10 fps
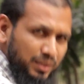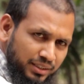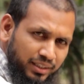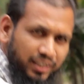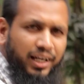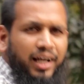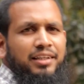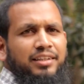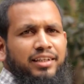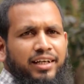আমার ছেলের
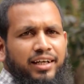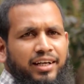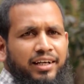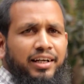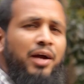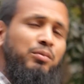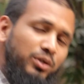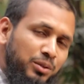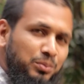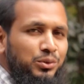কান দিয়ে
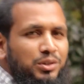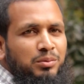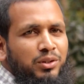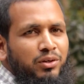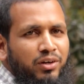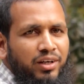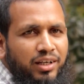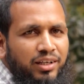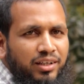ডায়মন্ডের পুঁতি বের হয়